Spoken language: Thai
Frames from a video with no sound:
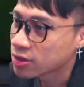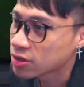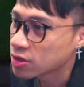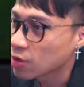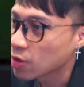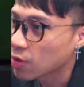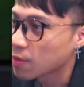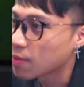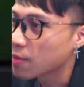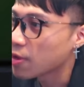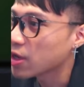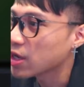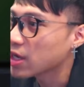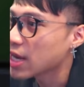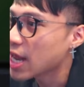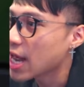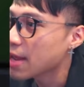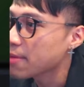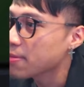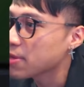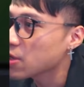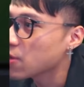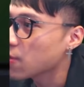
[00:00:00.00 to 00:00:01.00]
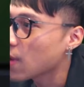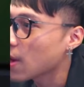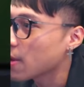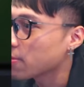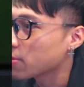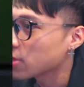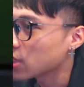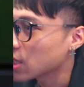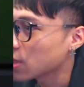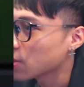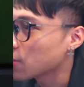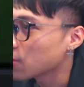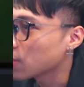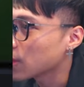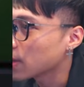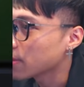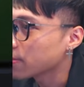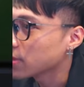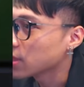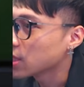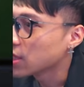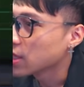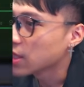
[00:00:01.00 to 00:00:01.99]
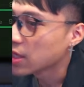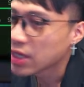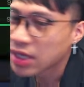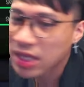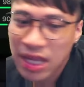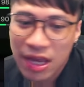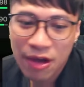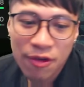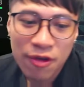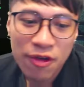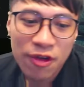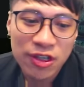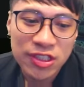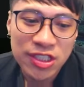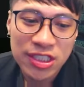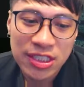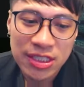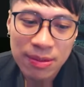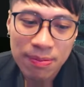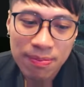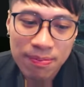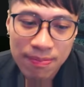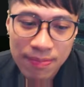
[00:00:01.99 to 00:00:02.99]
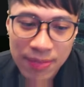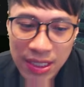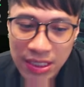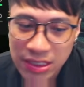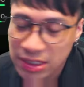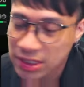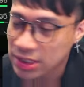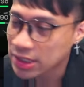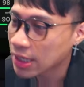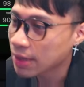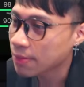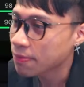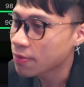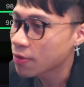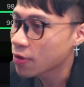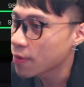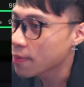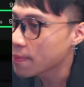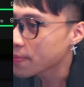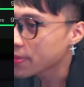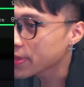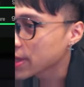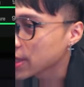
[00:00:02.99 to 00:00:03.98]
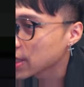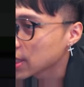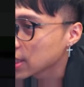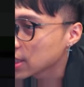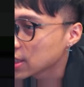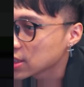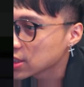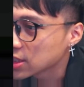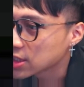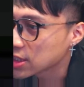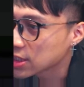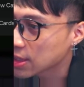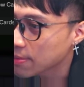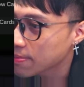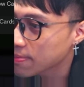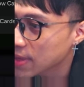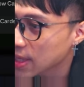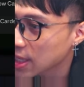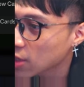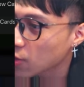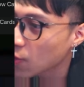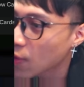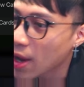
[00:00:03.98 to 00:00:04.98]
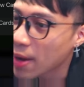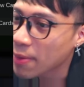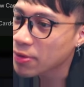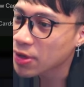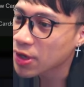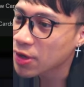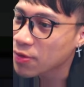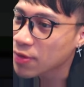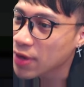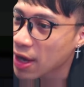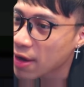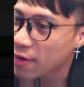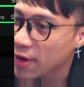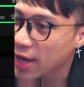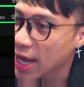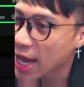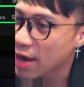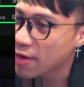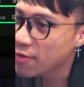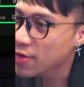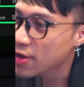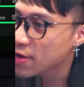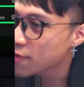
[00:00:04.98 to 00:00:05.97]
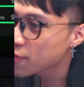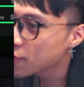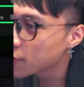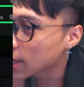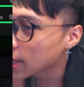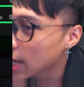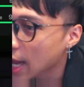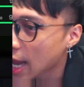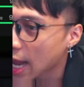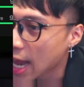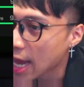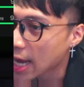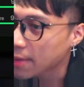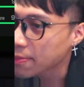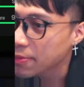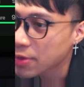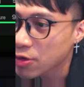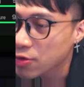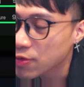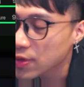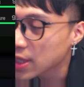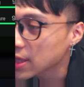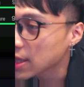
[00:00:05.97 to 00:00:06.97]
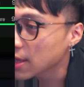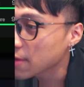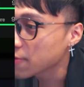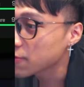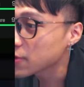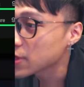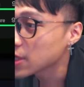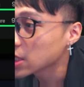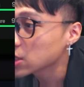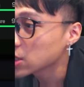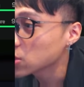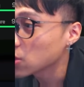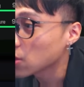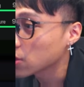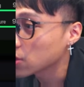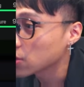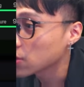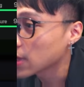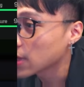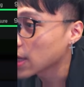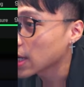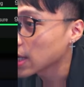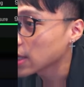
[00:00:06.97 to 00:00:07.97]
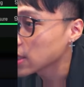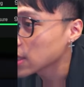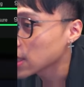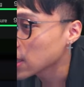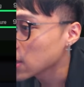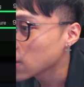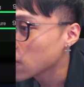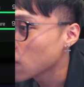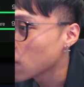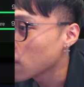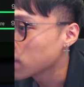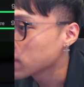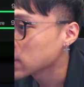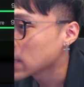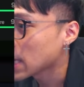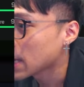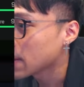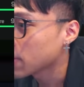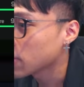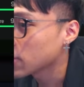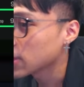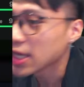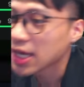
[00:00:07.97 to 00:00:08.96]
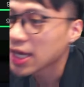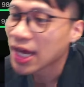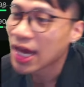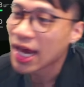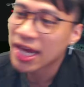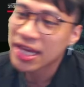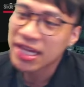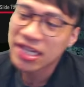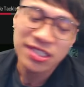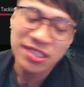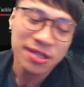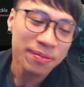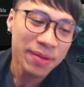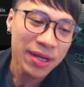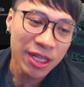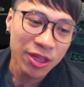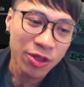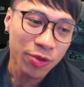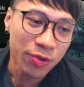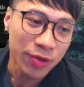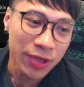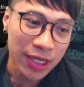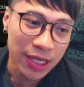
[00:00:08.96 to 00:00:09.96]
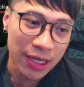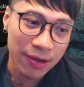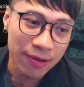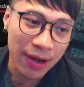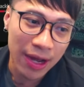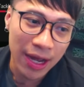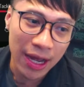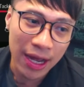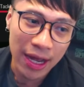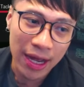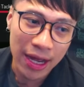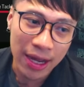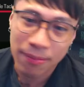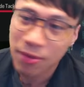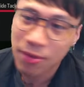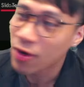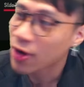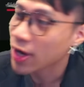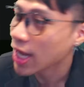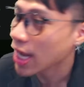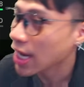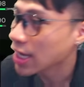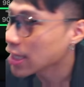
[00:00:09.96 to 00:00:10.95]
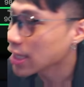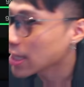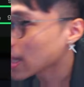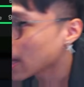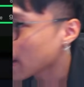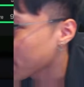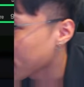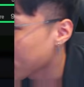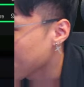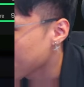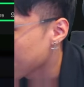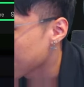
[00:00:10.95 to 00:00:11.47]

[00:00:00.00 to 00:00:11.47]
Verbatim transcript: ส่งบอลได้มีความเร็วครับ แล้วก็สมิธครับผมสมิธความเร็ว 99วิกฟุต5ครับ มีควิกเตปฟินเนชช็อตด้วยนะ ยิงคมใจบอลดีไอ้ที่สมิธดูดีกว่ามอร์แกนอีกครับ